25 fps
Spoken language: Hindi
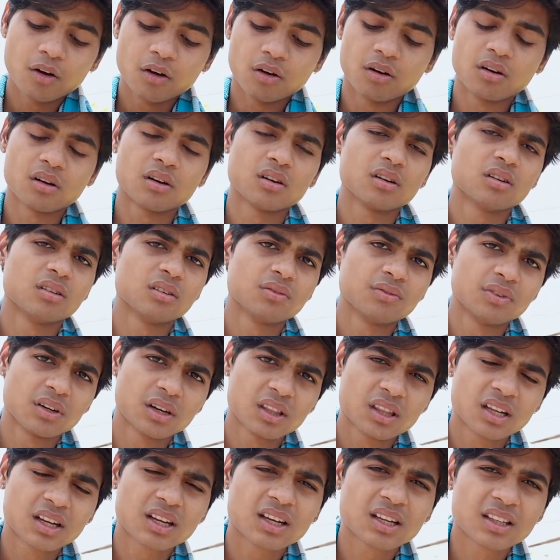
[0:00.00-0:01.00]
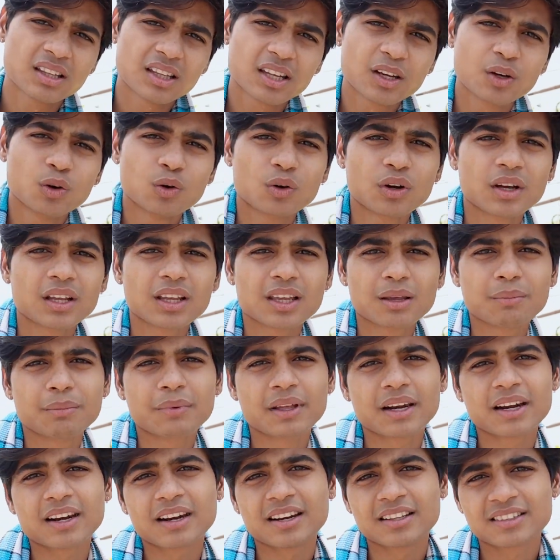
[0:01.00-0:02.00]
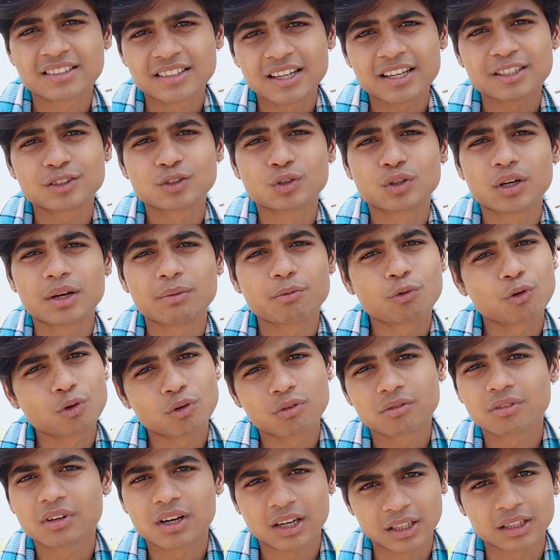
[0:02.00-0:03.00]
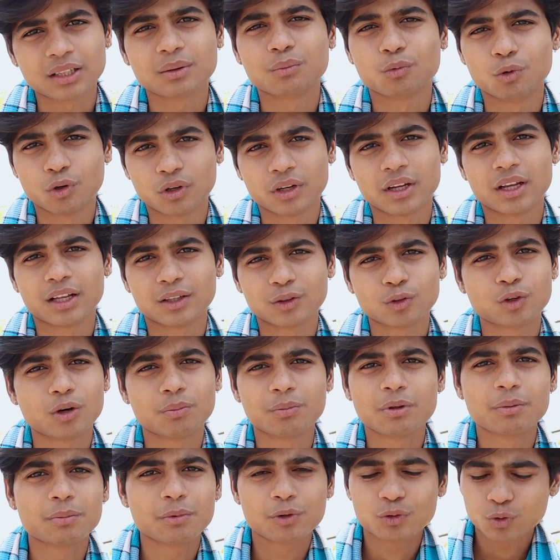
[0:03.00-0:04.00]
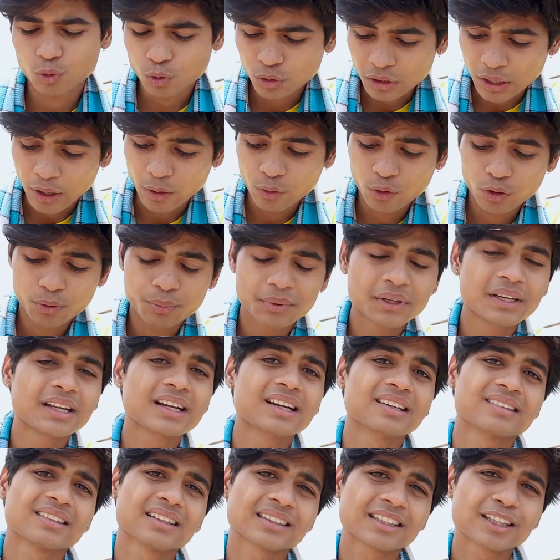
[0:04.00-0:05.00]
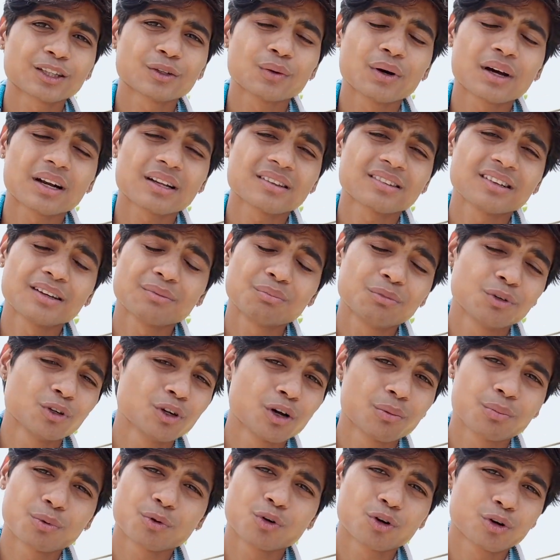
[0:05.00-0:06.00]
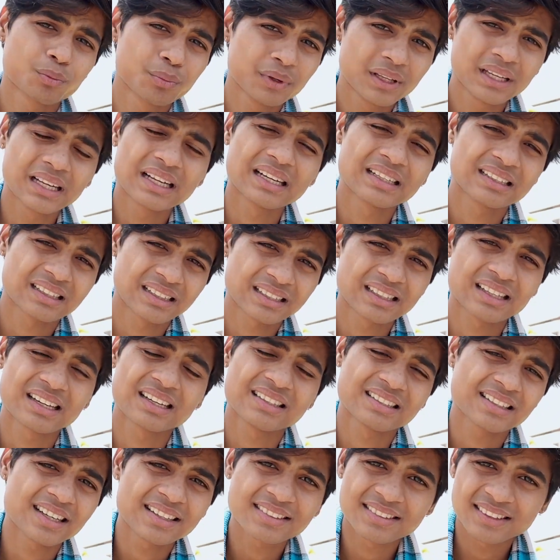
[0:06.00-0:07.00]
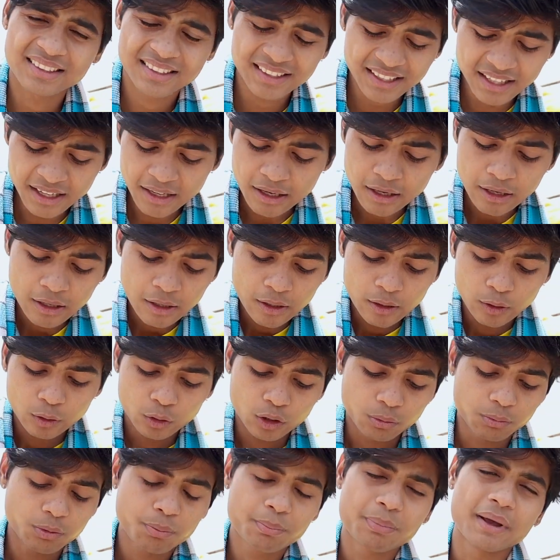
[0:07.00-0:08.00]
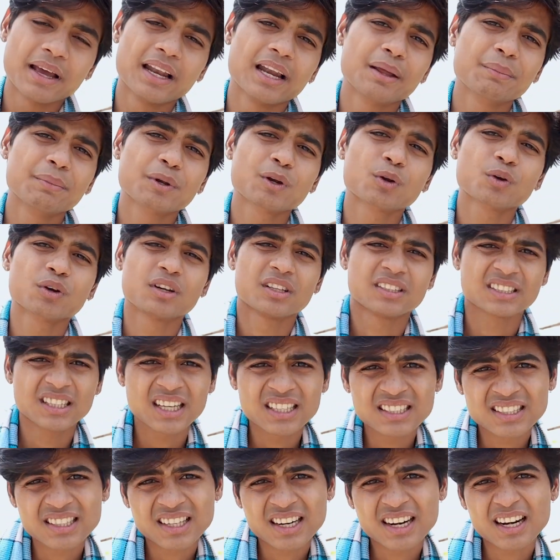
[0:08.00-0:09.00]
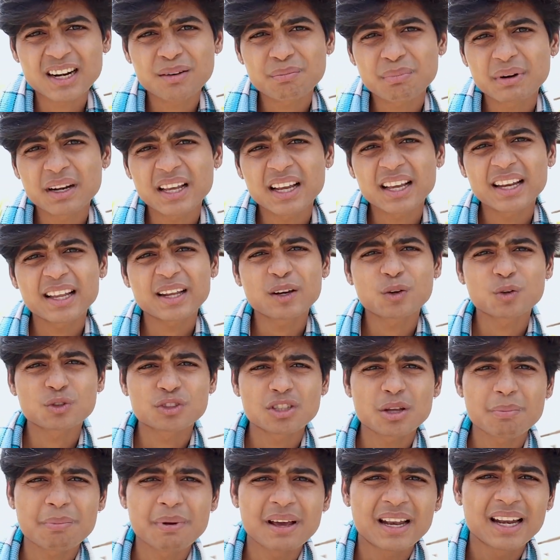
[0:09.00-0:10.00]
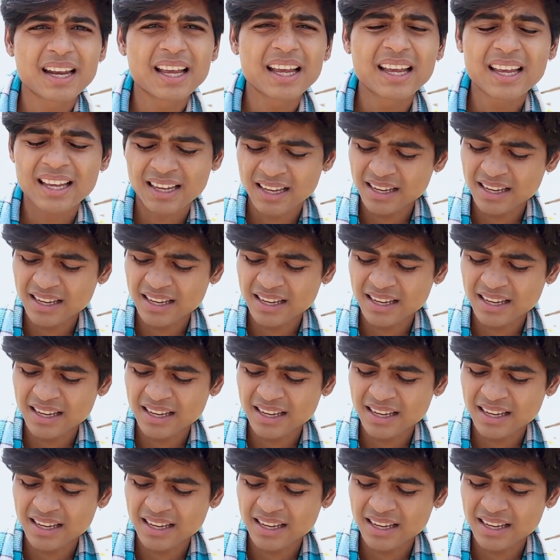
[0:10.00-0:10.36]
और फिर दिक्कत ये हो गई कि मेरा रिचार्ज जो है वो ख़त्म हो गया तो अभी मैं उसको डाउनलोड भी नहीं कर सकता दोबारा से वीडियो अपलोड भी नहीं कर सकता रिचार्ज नहीं है तो अभी पहले मेरे को रिचार्ज कराना पड़ेगा लेकिन उससे पहले